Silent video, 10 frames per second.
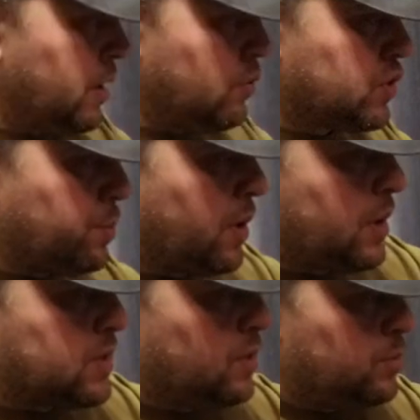Я уже
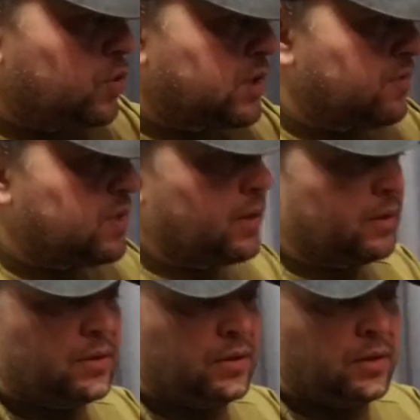показывал, можно
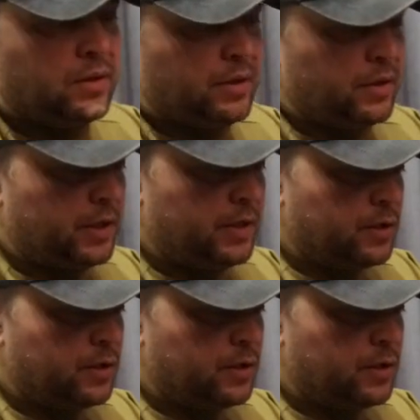взять или